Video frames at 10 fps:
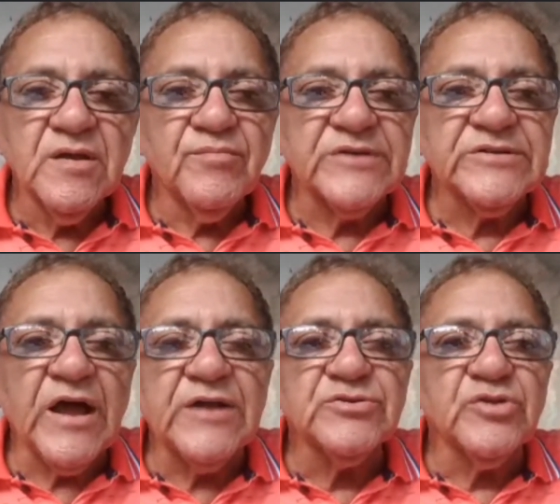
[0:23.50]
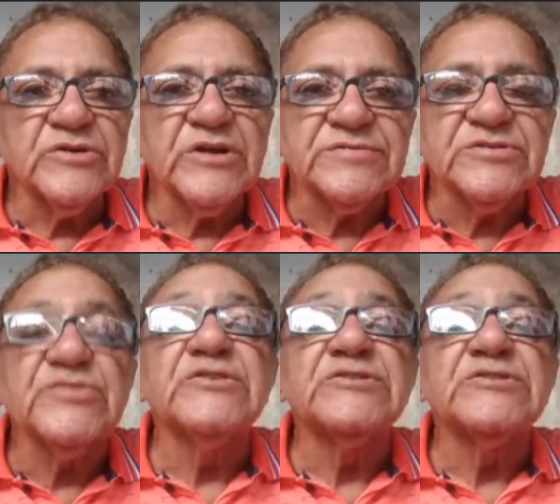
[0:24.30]
Mas a rádio nós já
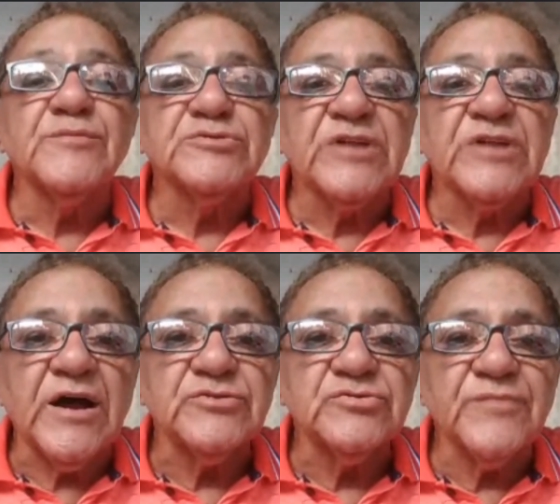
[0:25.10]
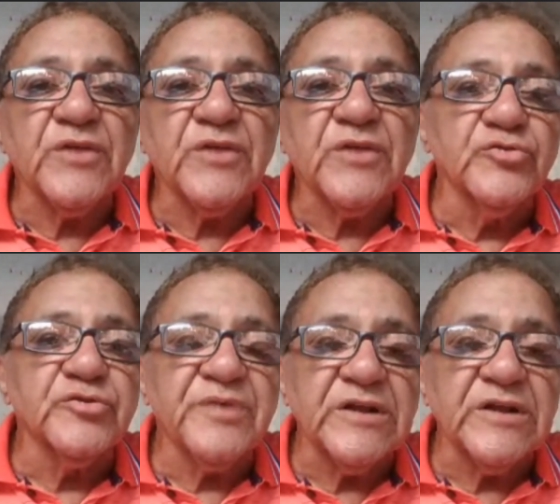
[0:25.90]
desfizemos da rádio, já tem
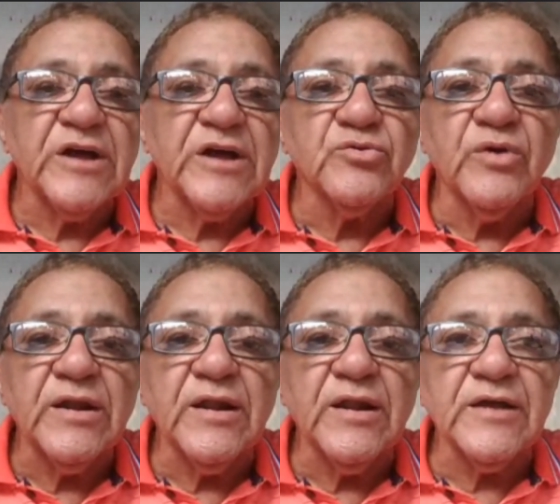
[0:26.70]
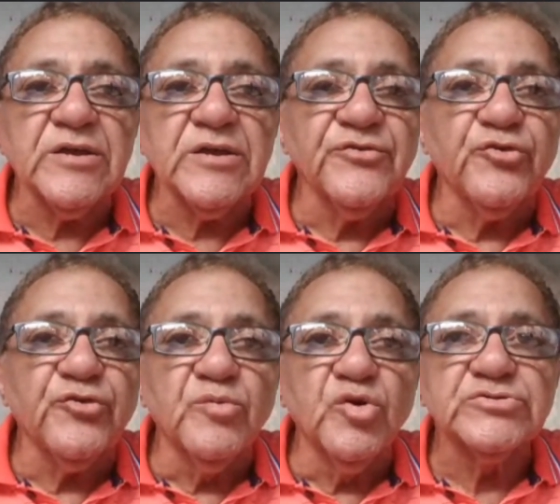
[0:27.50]
outro empresário com ela lá, que é o de
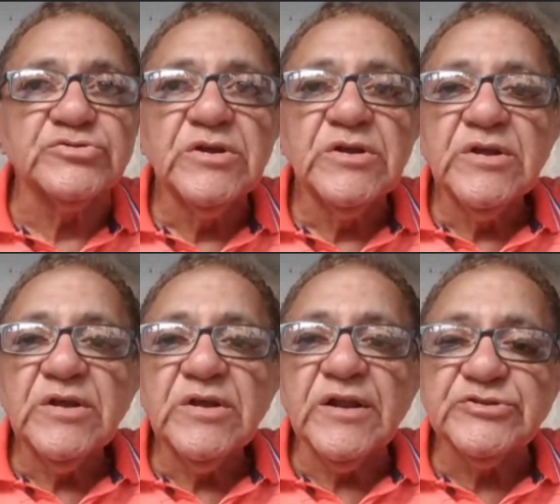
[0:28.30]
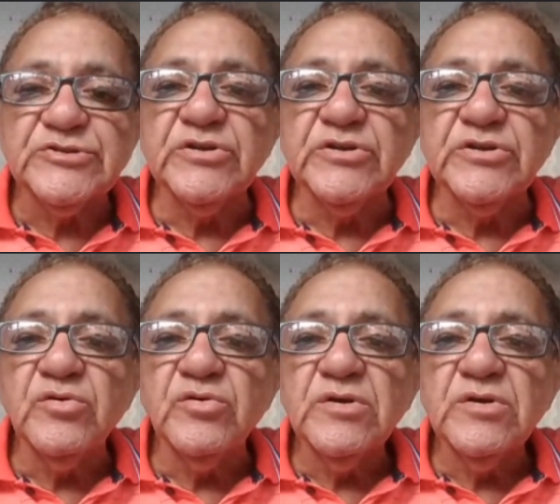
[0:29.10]
Formoso. Ele
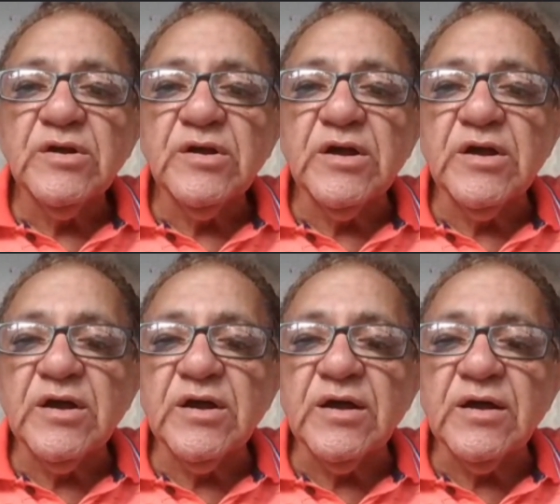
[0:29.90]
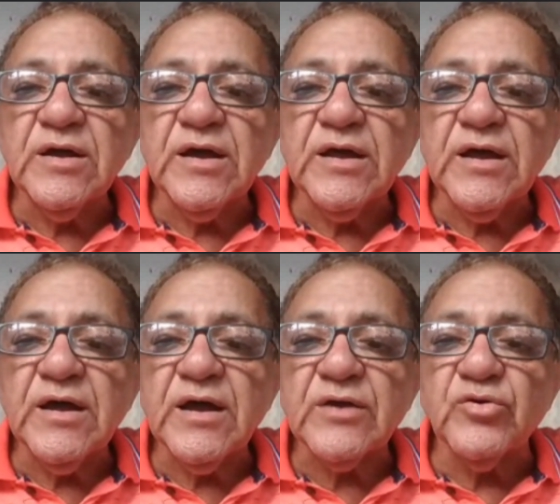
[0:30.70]
adquiriu a
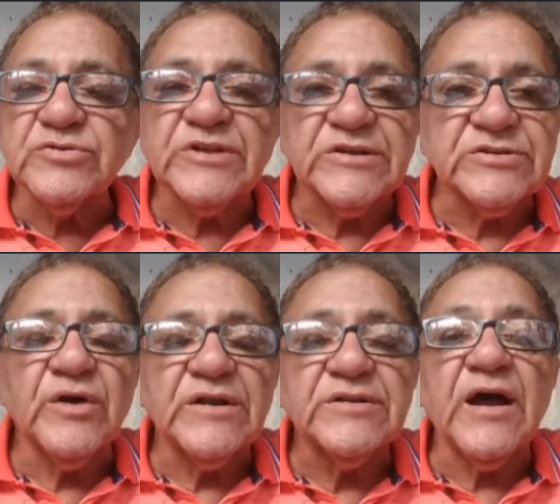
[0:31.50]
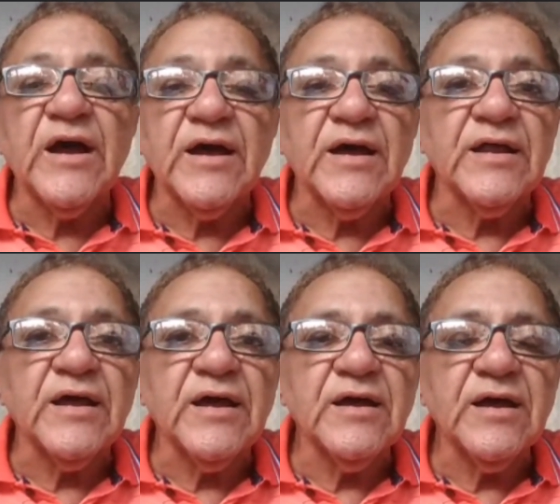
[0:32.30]
concessão, a, a,
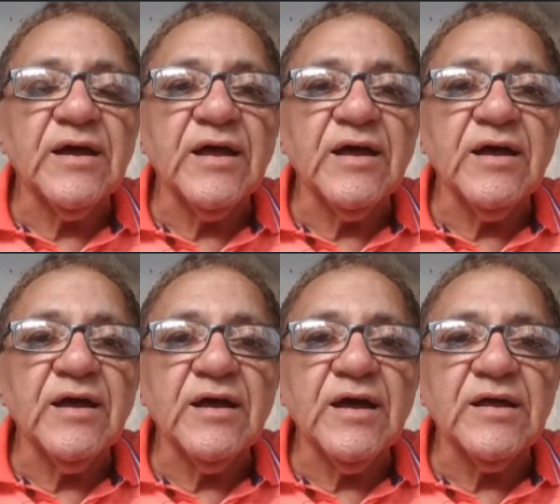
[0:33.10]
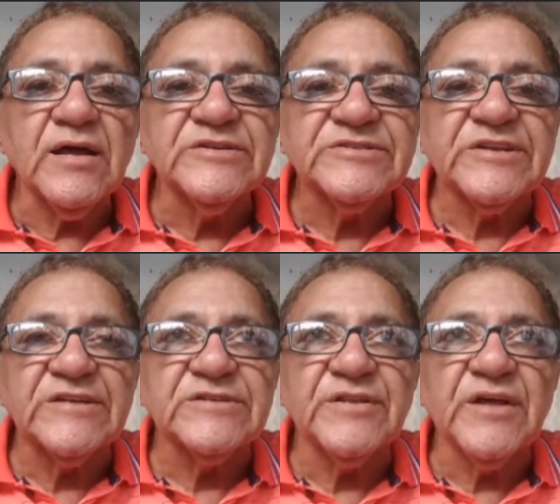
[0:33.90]
a,
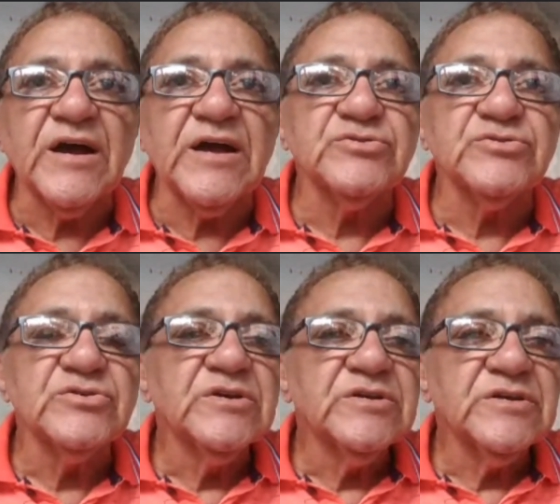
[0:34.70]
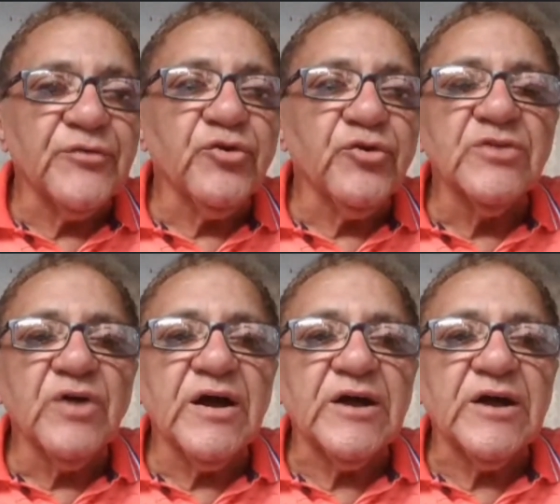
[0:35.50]
licença da rádio e está
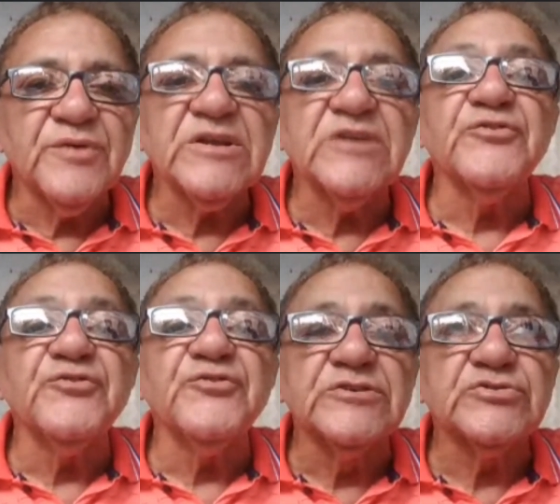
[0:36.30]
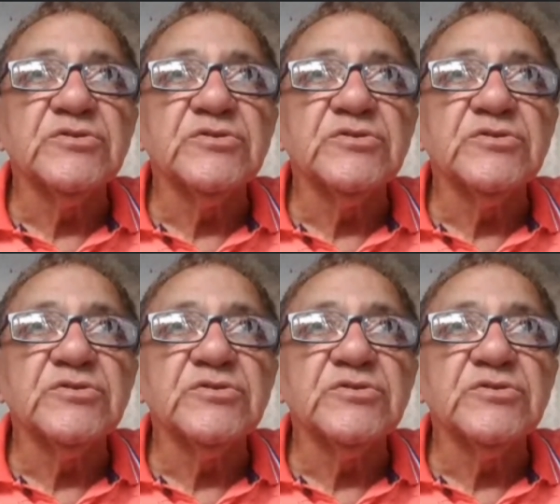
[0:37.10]
tocando a rádio. Mas é difícil.